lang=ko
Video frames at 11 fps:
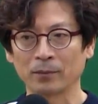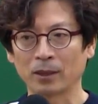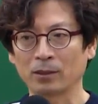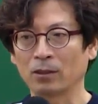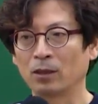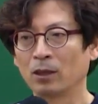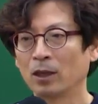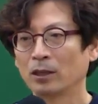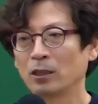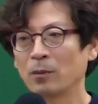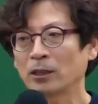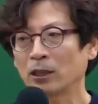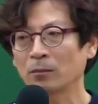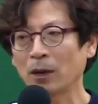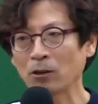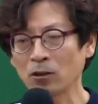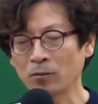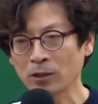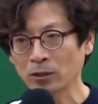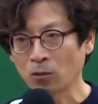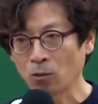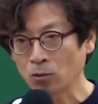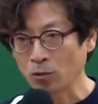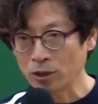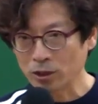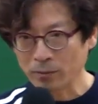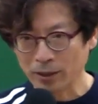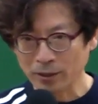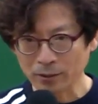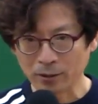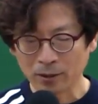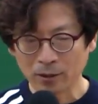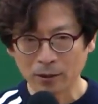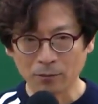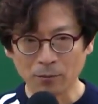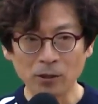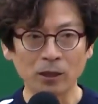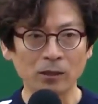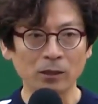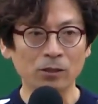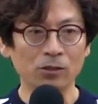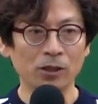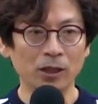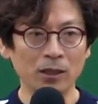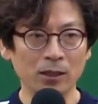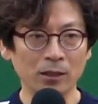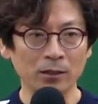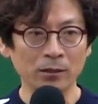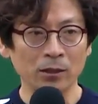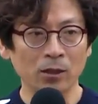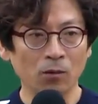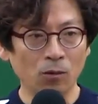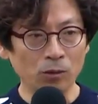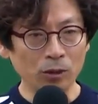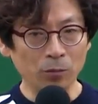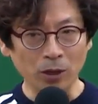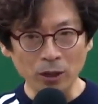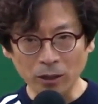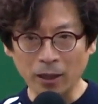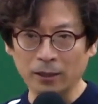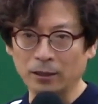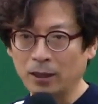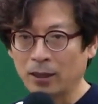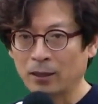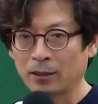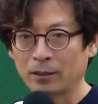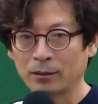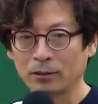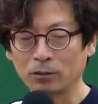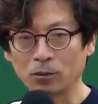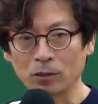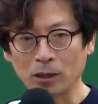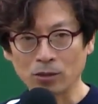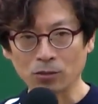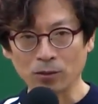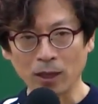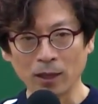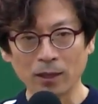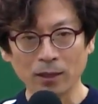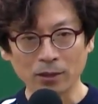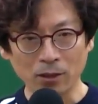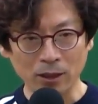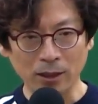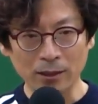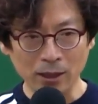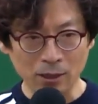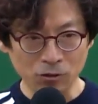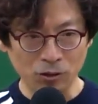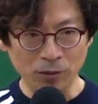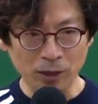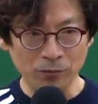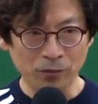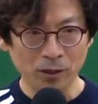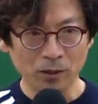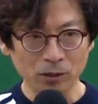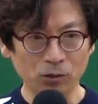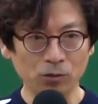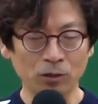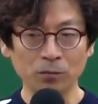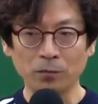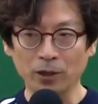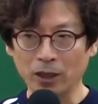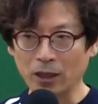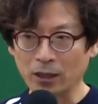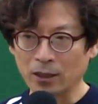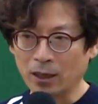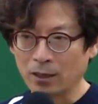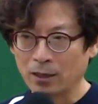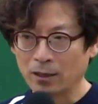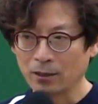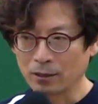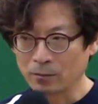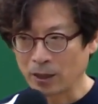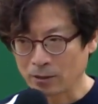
그래서 일반적인 반올림에서는 오를 올리지만은 이 면적에서 끝수 처리할 때는 오를 버릴 때가 있다. 등록 자릿수가 0이나 짝수이면 끝수원은 버리게 된다. 이런 말